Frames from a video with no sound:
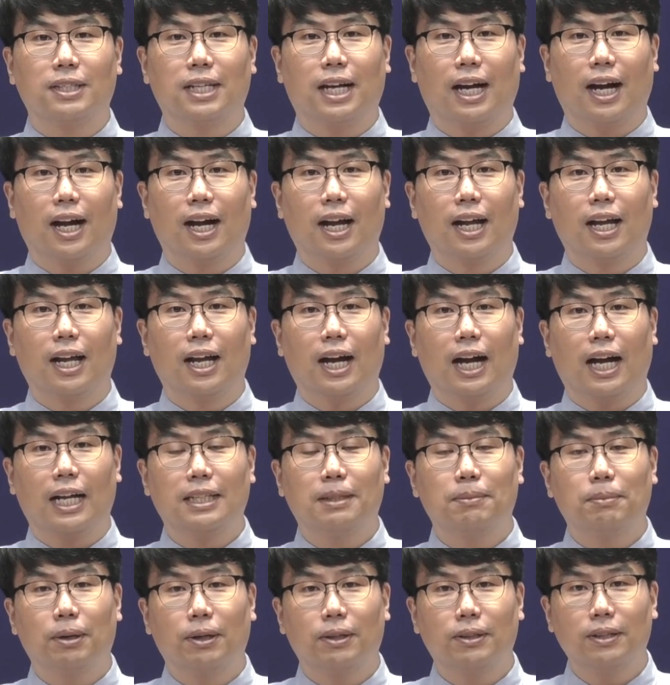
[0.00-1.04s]
거냐
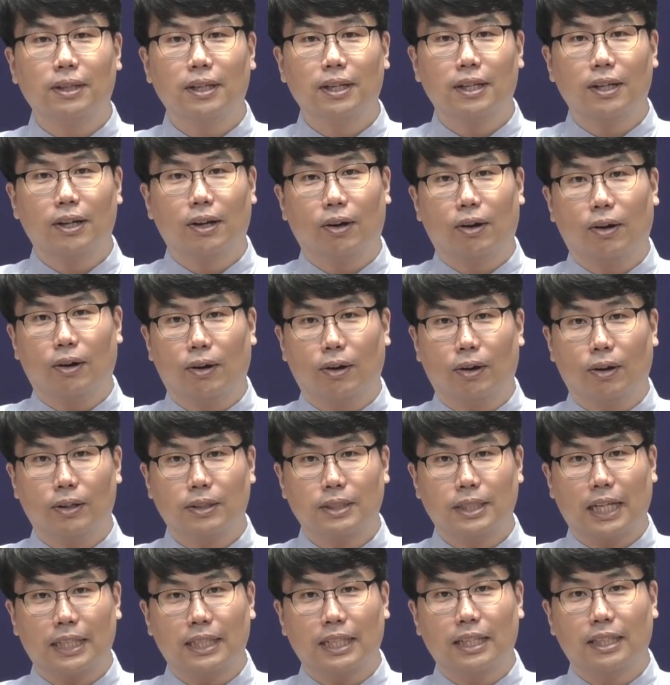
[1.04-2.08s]
아니면
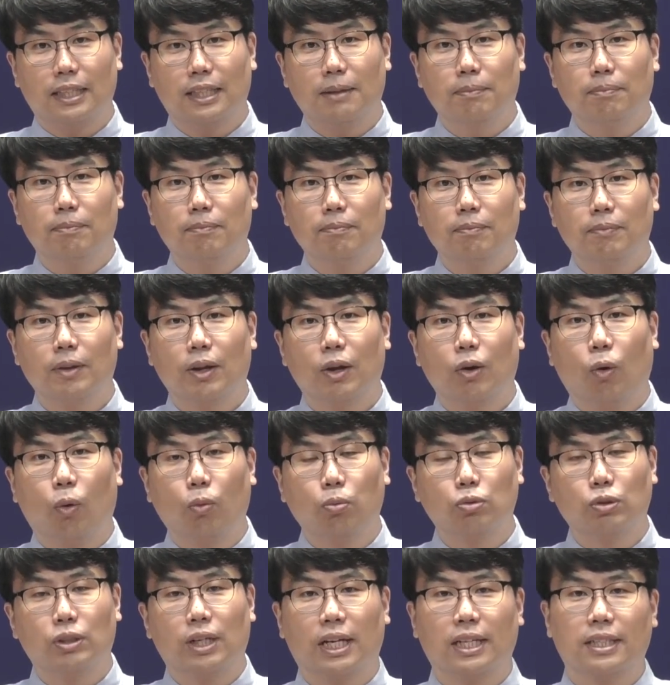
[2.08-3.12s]
어, 상대팀
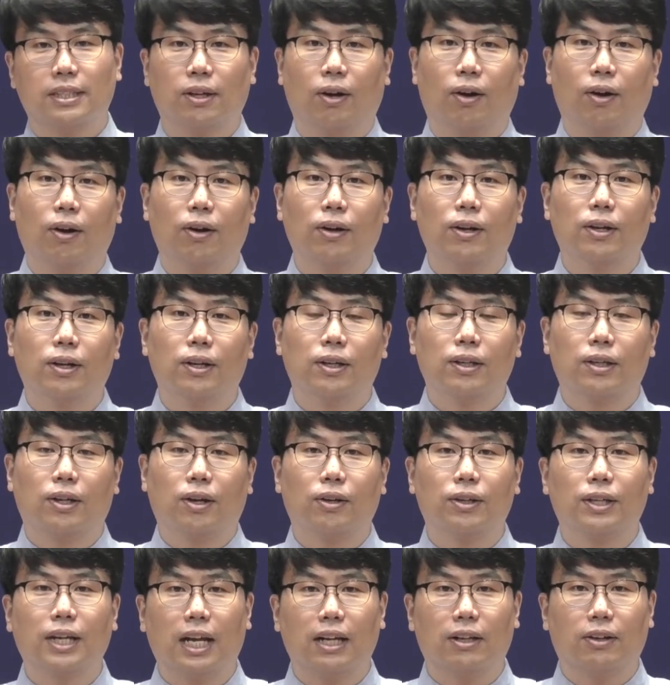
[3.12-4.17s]
홈구장에서
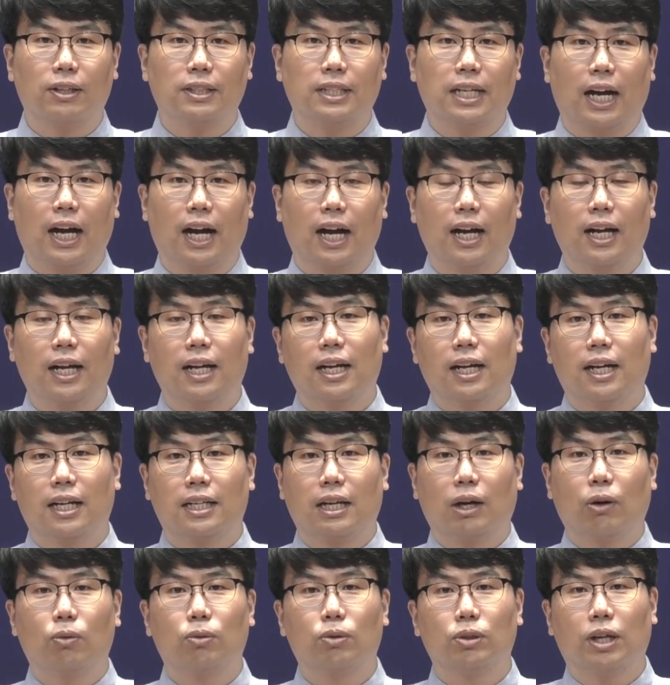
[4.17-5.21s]
경기할
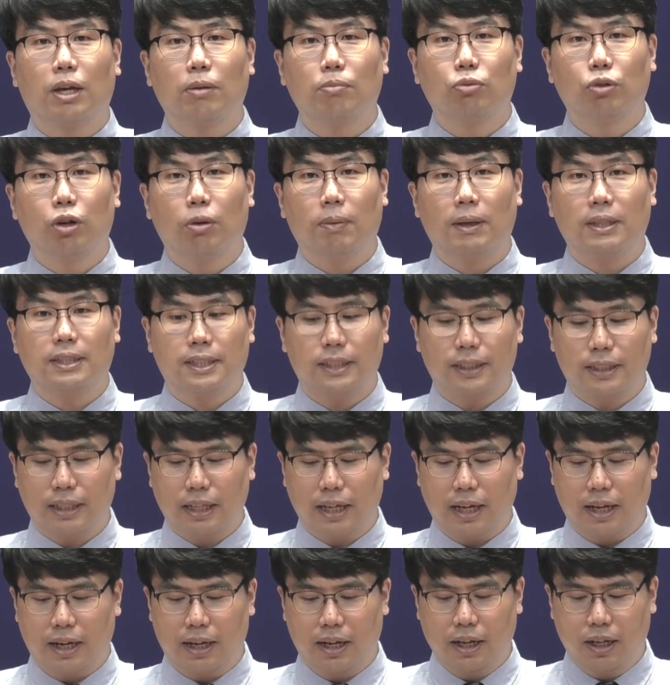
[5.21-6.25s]
거냐라고 그렇게 물어봤을
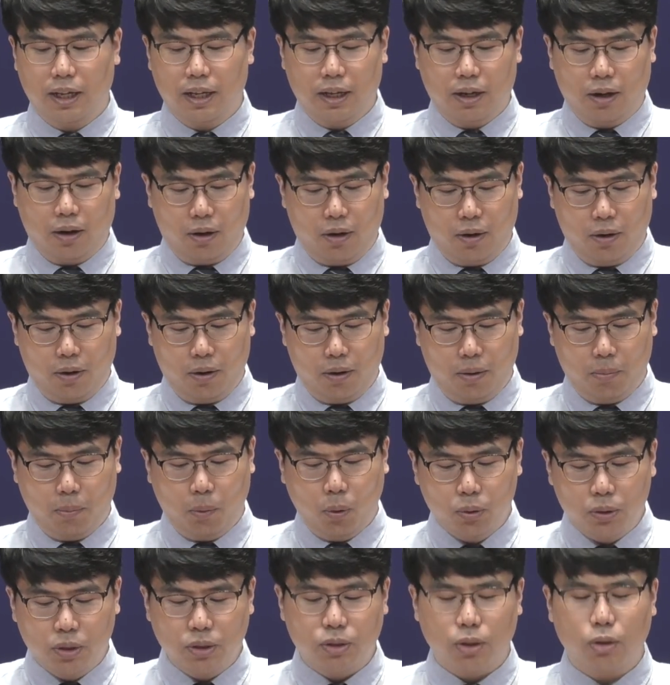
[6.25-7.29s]
때 어,
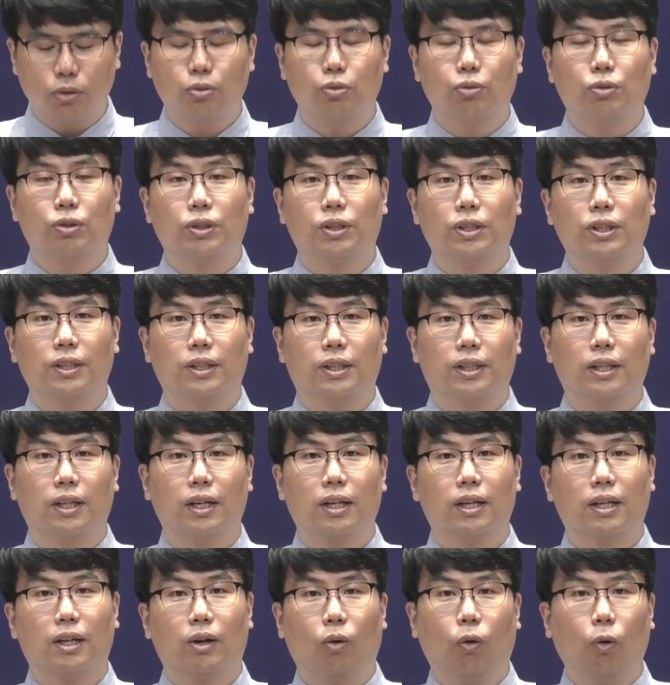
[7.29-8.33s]
모든 선수들은
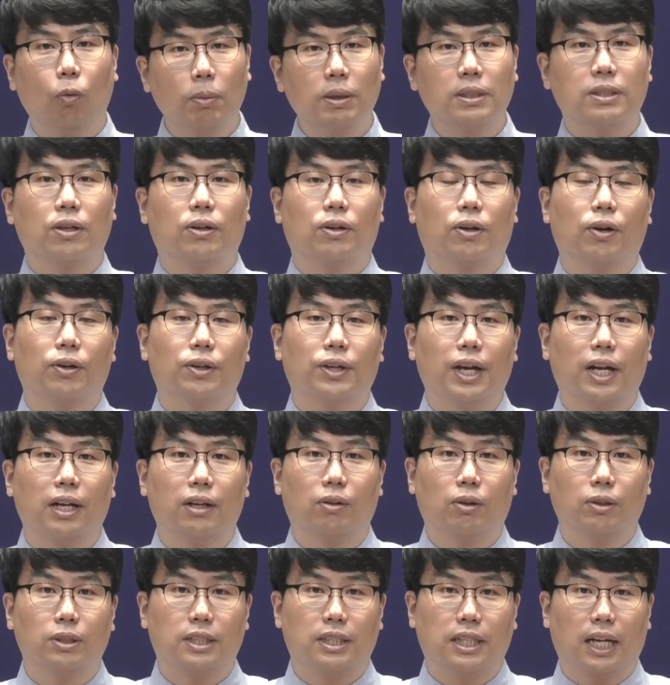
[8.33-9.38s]
홈에서
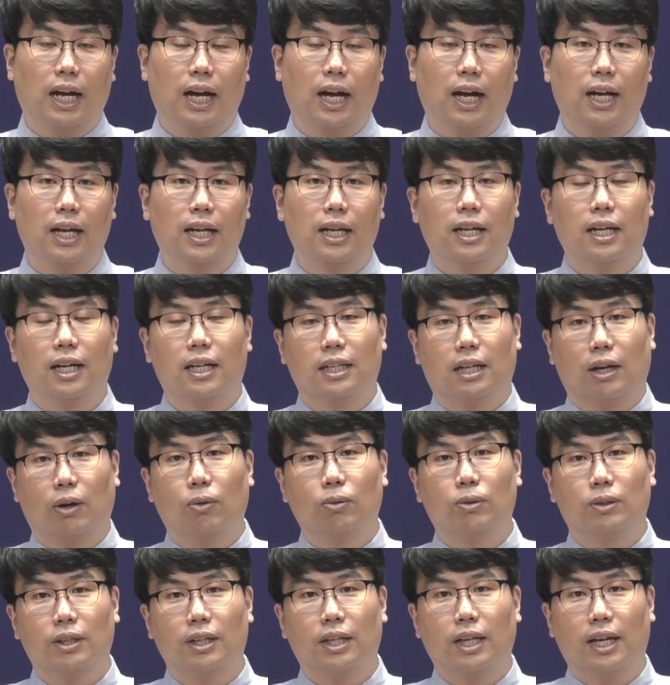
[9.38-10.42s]
경기할 것이다
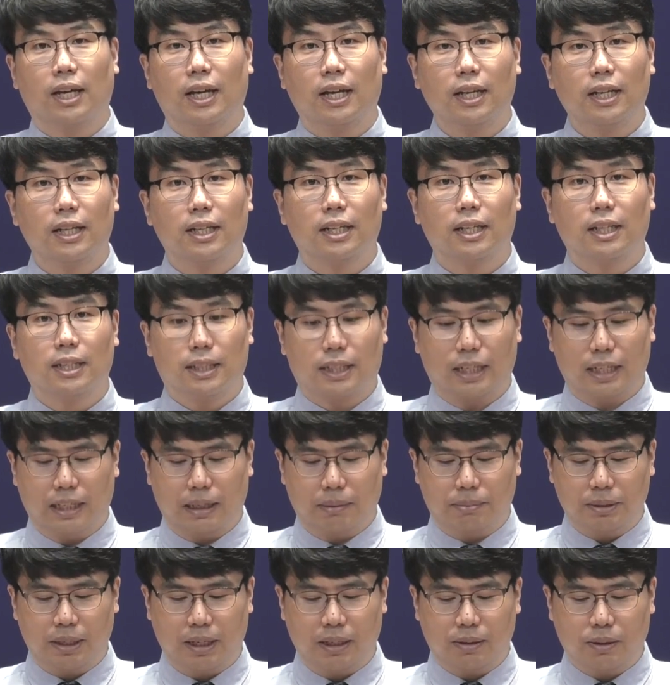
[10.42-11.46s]
라고 그렇게
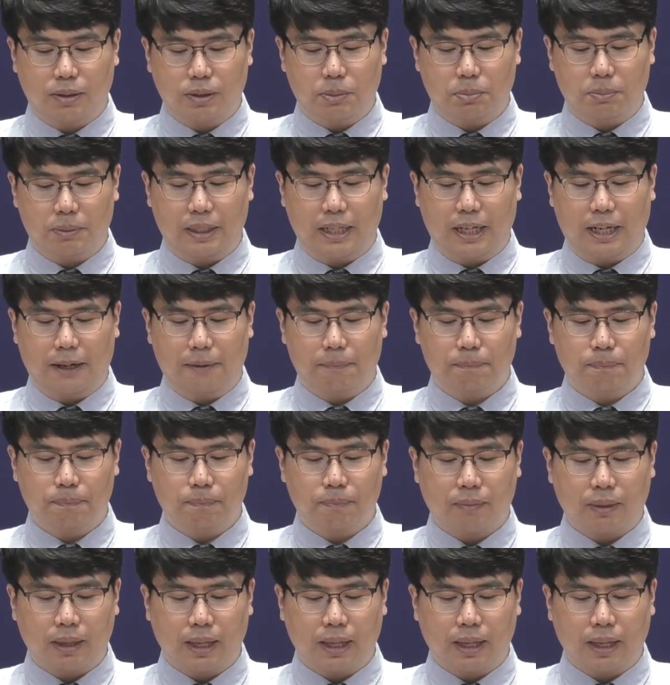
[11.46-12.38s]
대답을 할 것입니다.